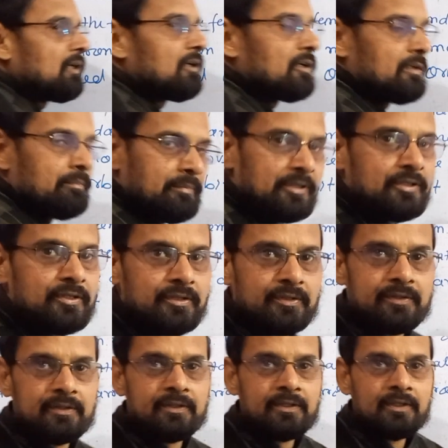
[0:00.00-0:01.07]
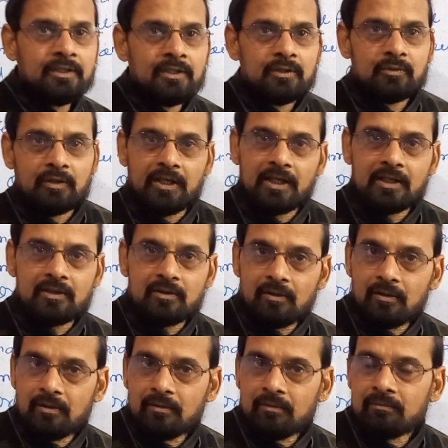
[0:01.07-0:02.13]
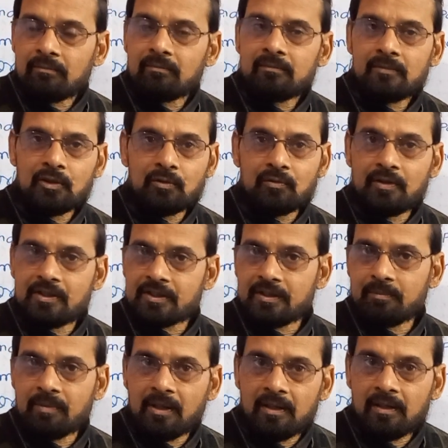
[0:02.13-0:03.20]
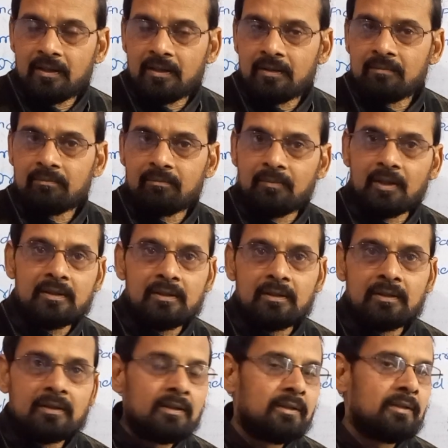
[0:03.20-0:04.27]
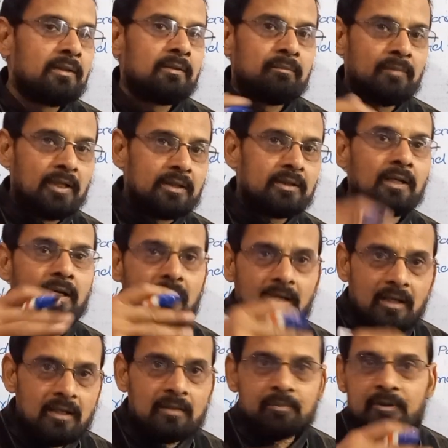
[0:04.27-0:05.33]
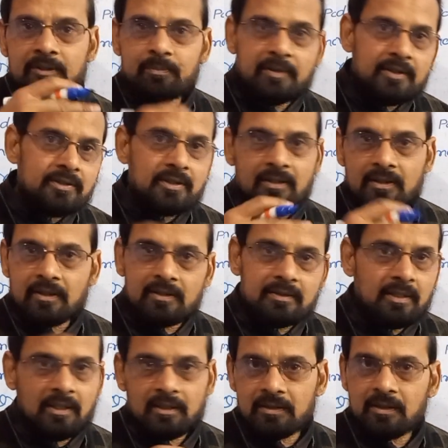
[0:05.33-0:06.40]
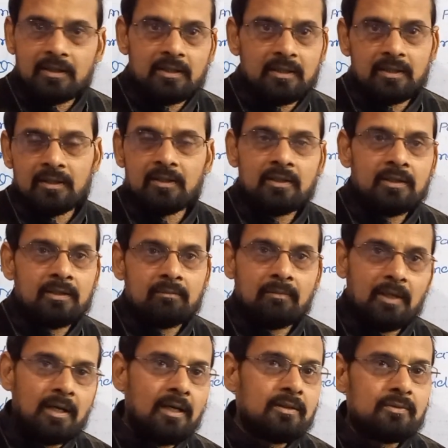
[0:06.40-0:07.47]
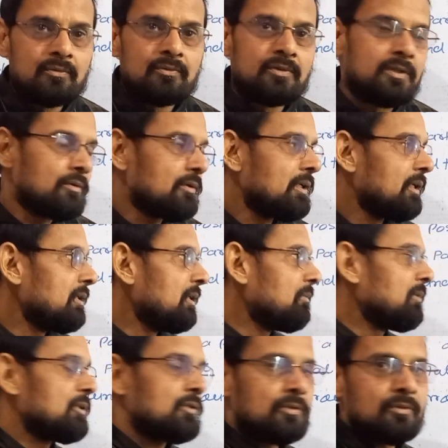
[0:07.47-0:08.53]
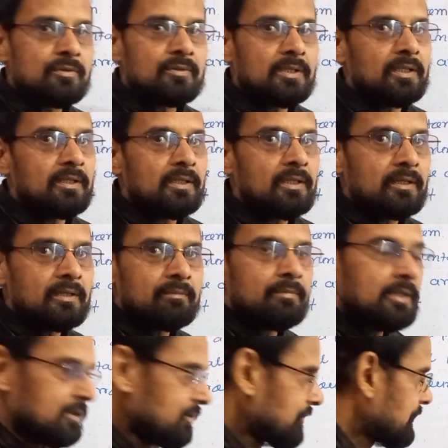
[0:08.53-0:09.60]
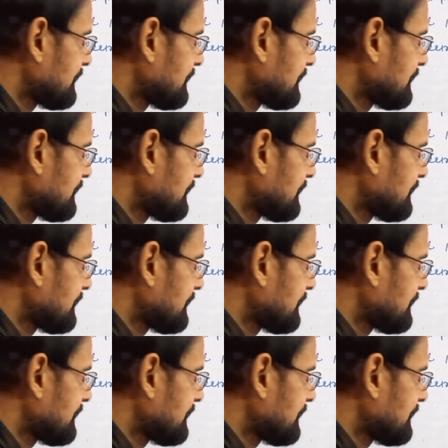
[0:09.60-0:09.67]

ऑर्बिट तो इलेक्ट्रॉन न्यूक्लियस के बाहर बंद वृत्ताकार पथ पर चक्कर चलाते हैं बस उसी को कहते हैं बच्चों सेलिया ऑर्बिट